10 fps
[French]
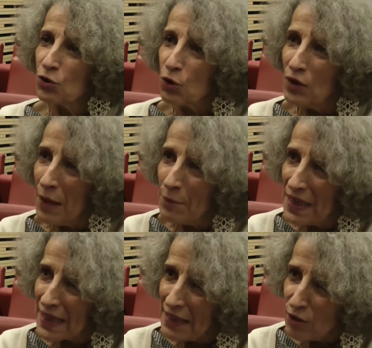entre la
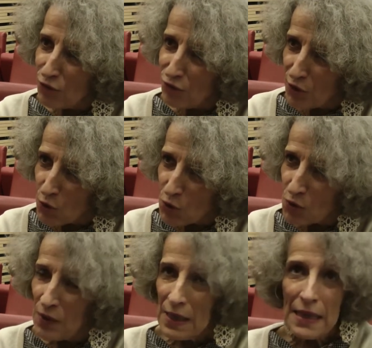mère et l'enfant.
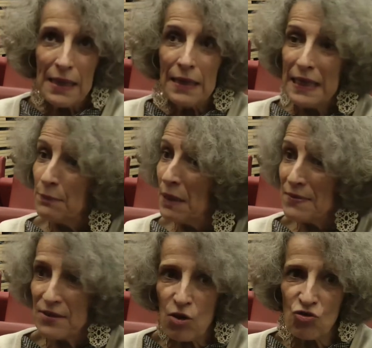Et même
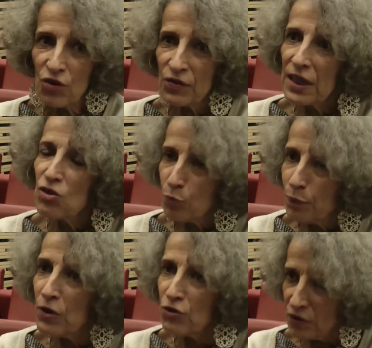ça engendrait je
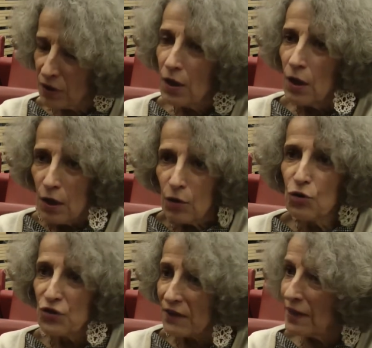pense, une
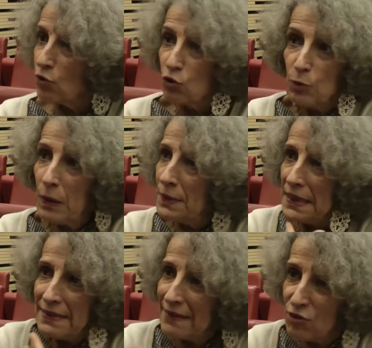certaine
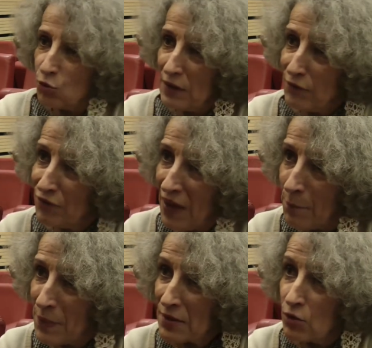culpabilisation des
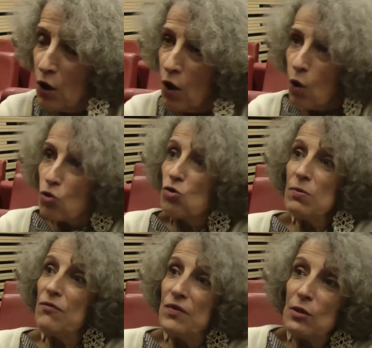femmes parce qu'on se
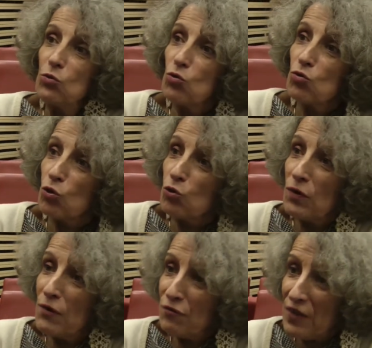méfiait de tout ce qu'on
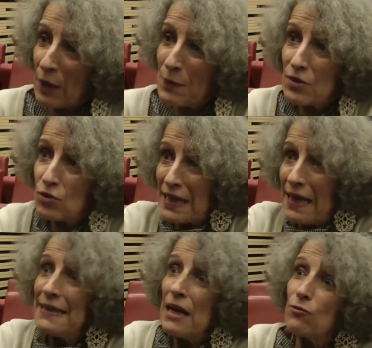devait faire parce que ça
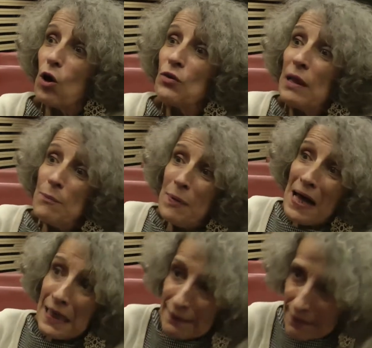allait avoir un
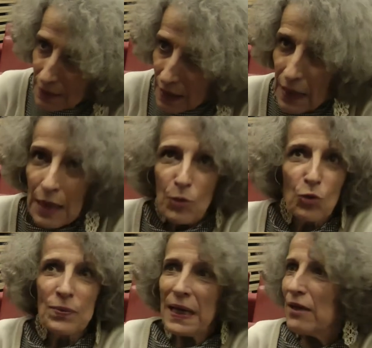impact. En
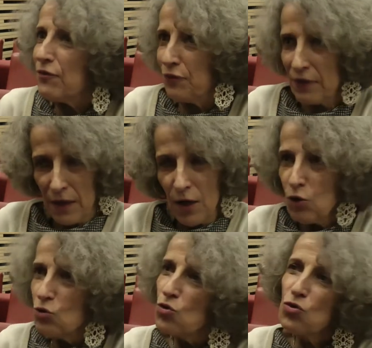bref,
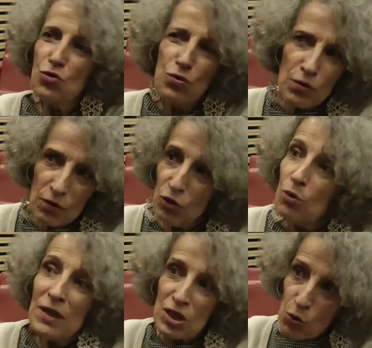une, su, une
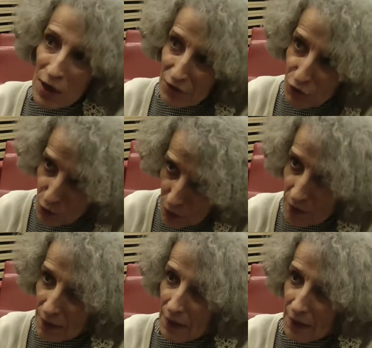majoration